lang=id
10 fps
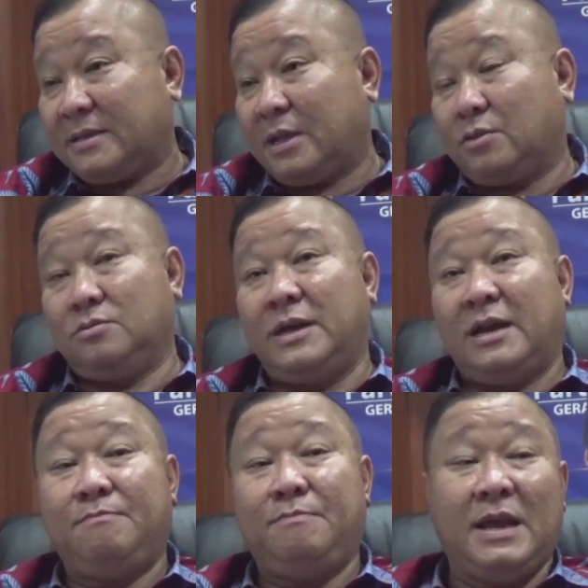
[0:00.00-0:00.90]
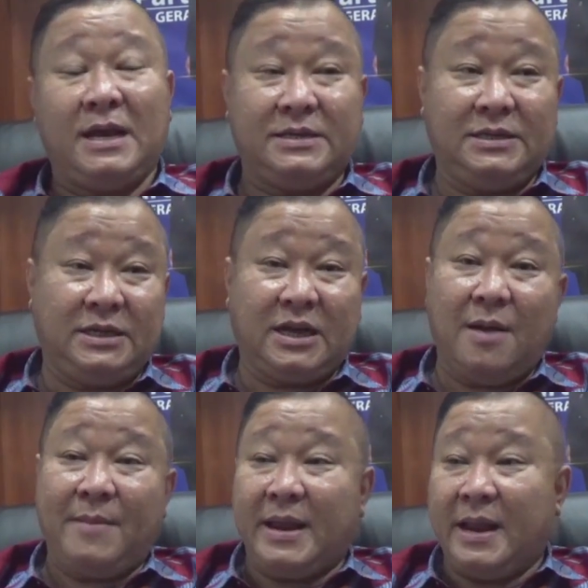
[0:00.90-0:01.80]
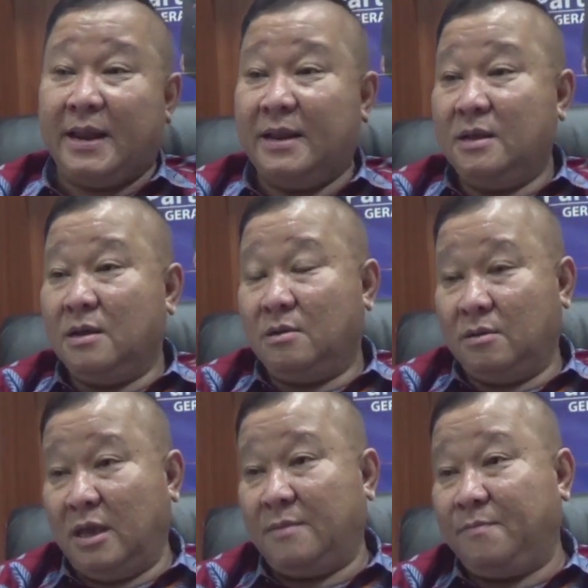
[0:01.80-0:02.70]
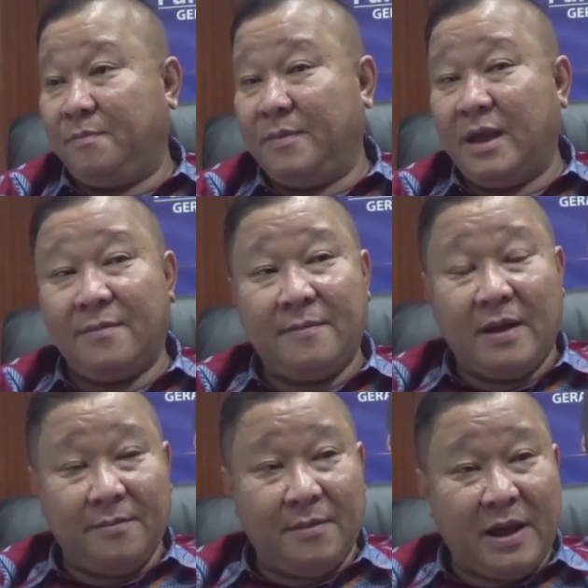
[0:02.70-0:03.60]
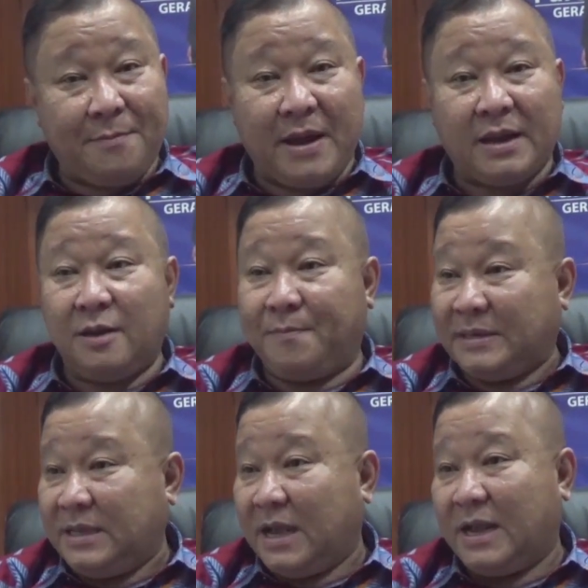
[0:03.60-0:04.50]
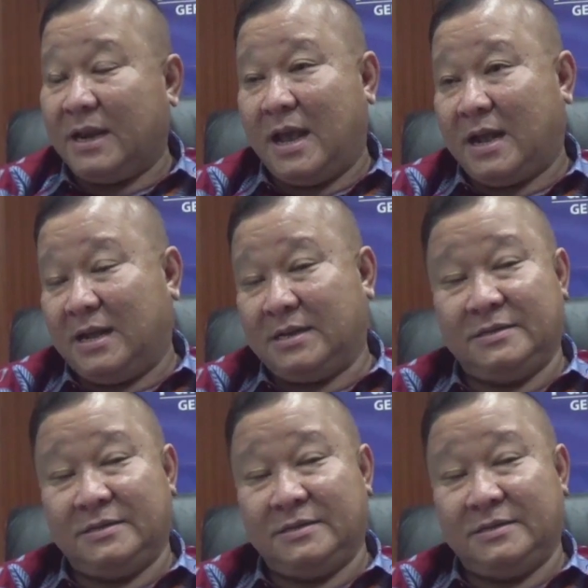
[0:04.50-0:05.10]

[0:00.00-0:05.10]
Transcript: satu dari pihak sisi keamanan yang yang membayar parkir pasti akan akan